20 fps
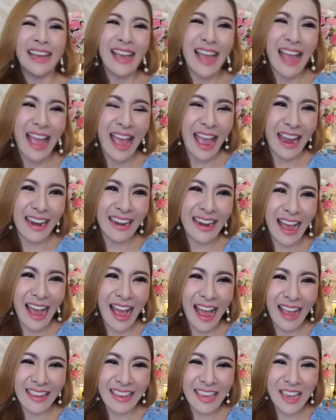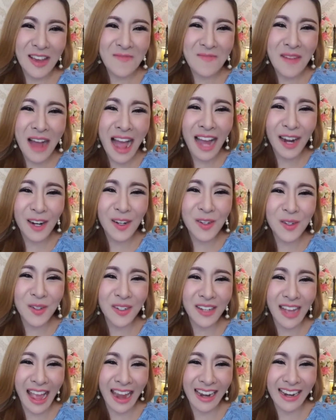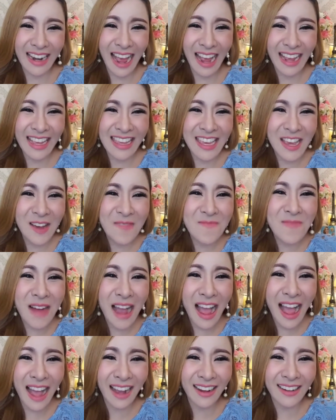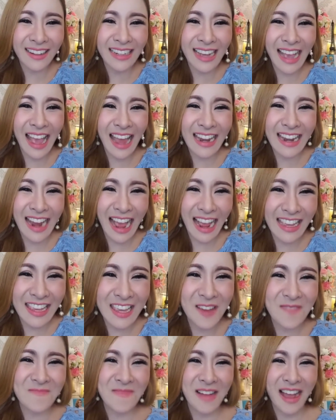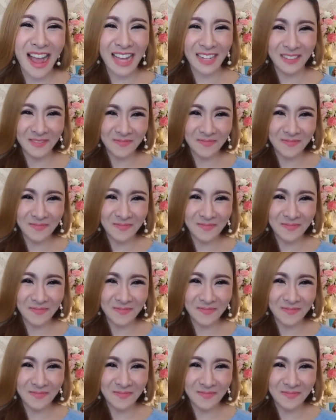แอนนาเยี่ยมมากลูกแอนนาเยี่ยมมากแอนนาเยี่ยมมาก